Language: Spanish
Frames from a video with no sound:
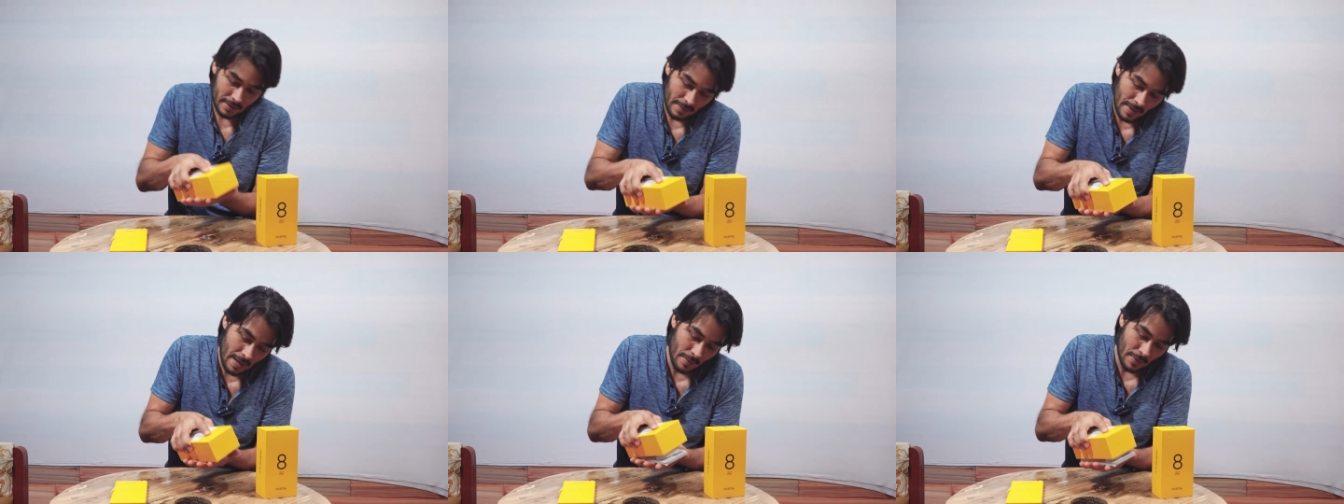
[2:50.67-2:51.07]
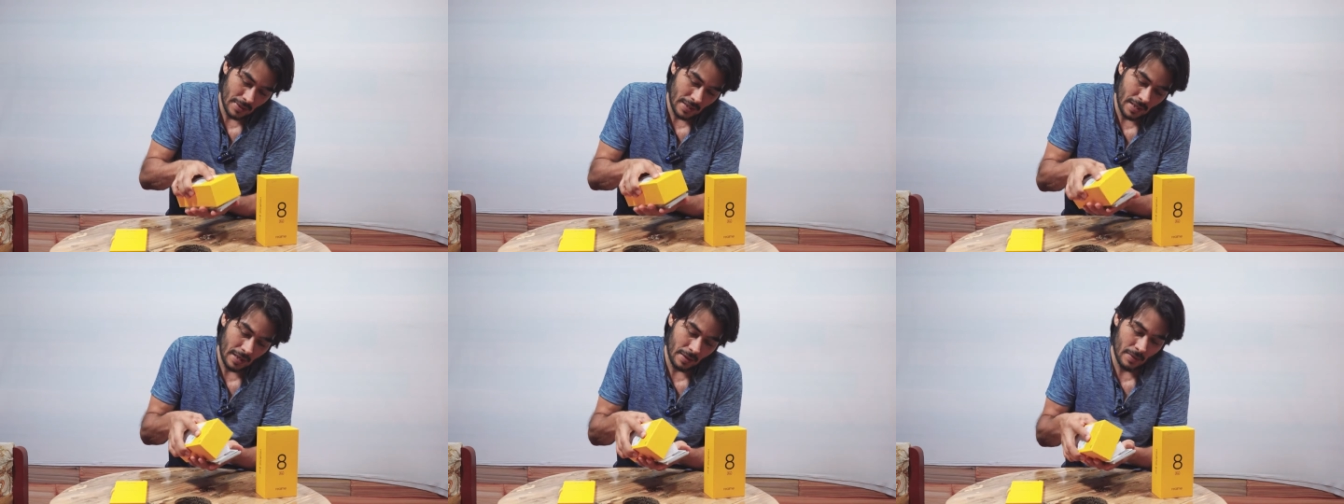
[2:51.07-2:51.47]

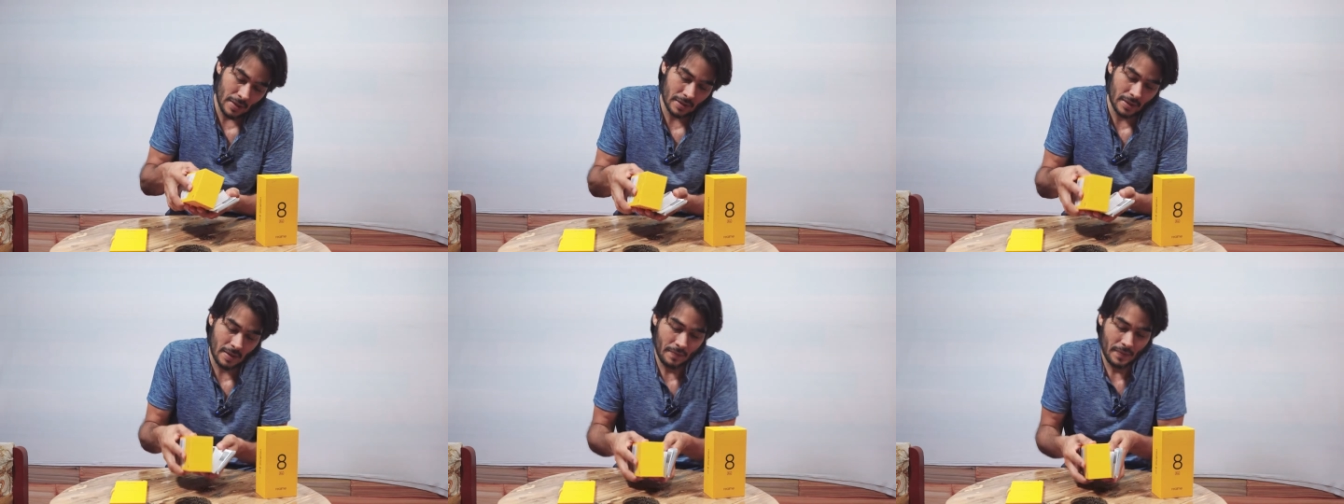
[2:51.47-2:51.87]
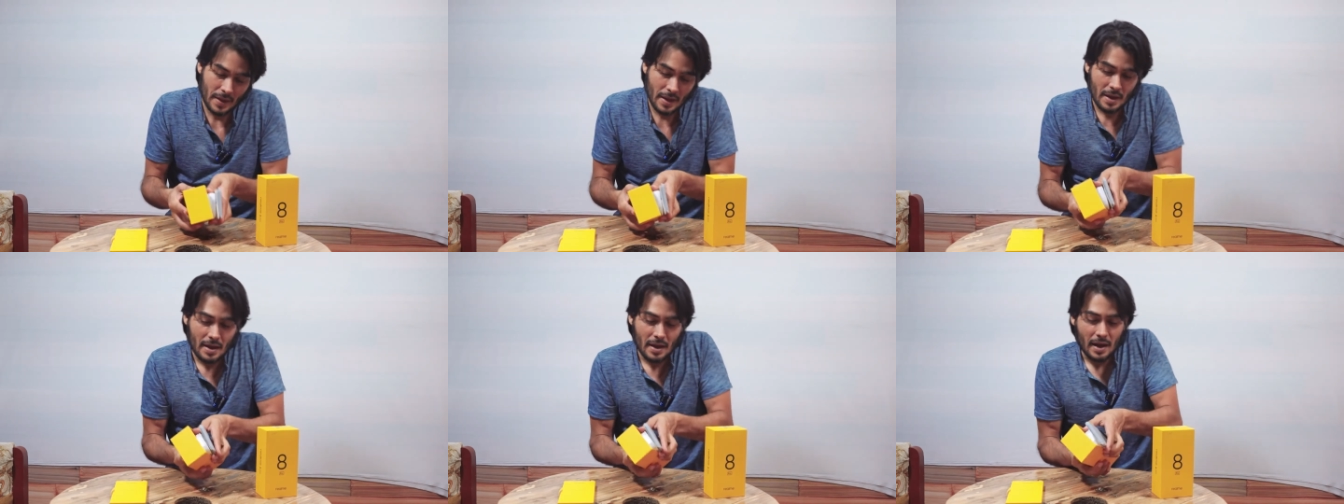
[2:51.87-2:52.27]
Vamos a darle vuelta.
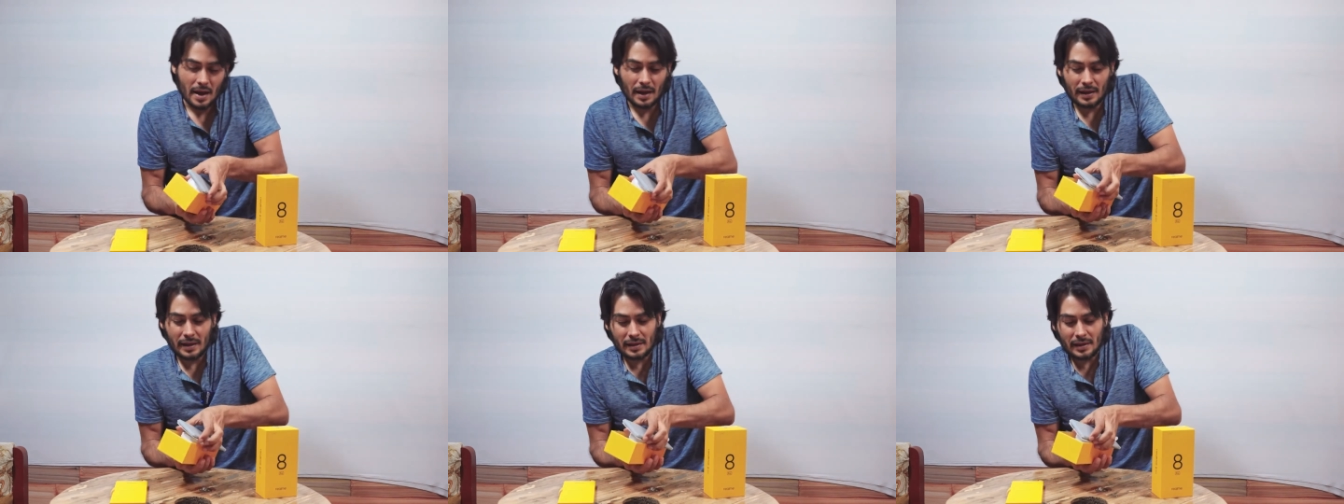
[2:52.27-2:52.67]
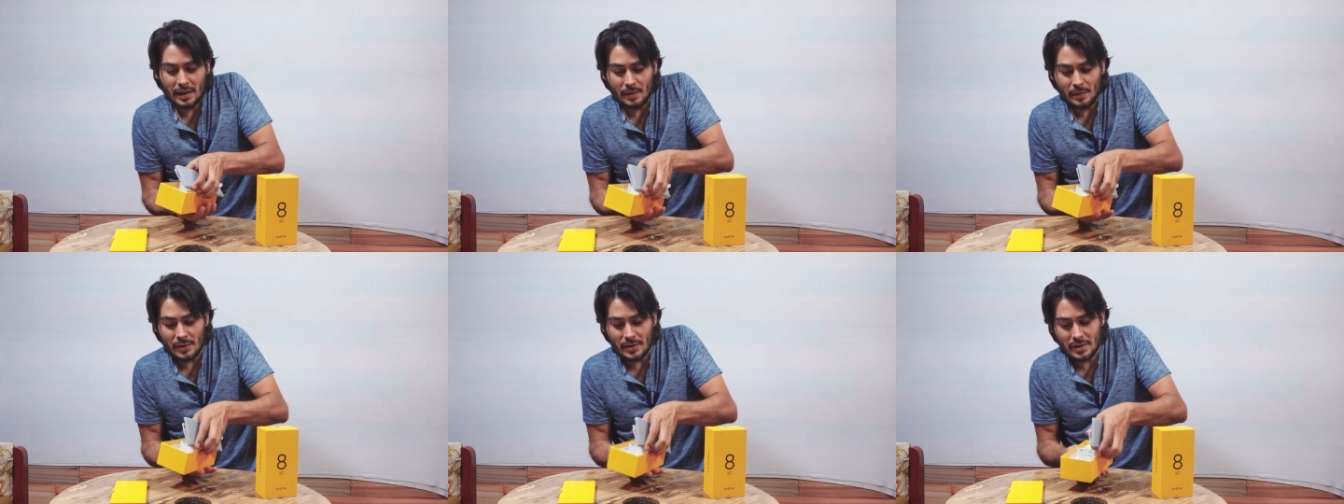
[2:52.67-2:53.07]
Aquí
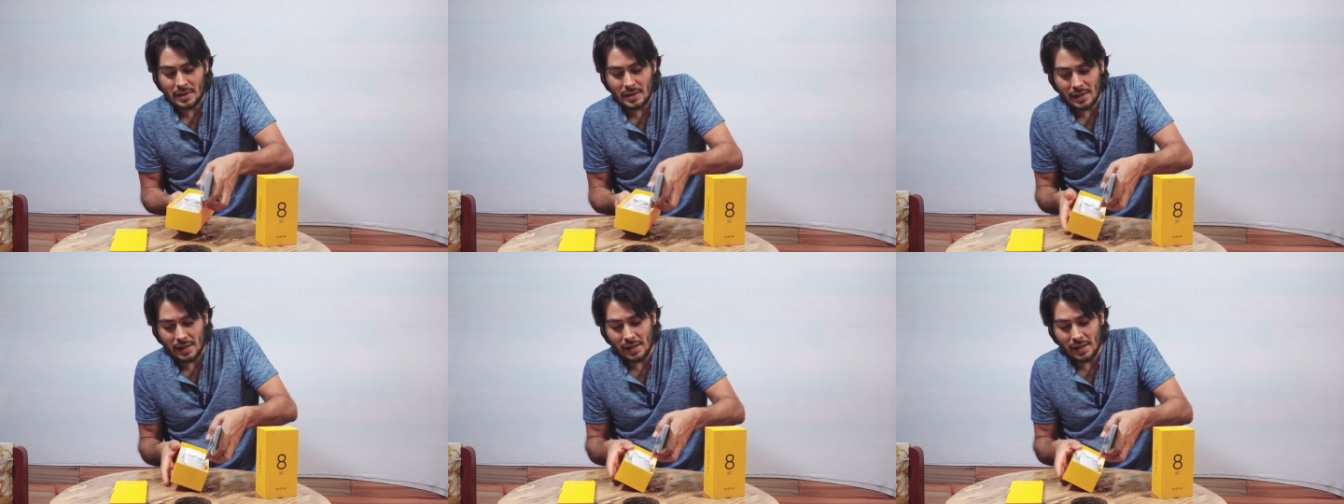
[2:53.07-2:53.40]
tenemos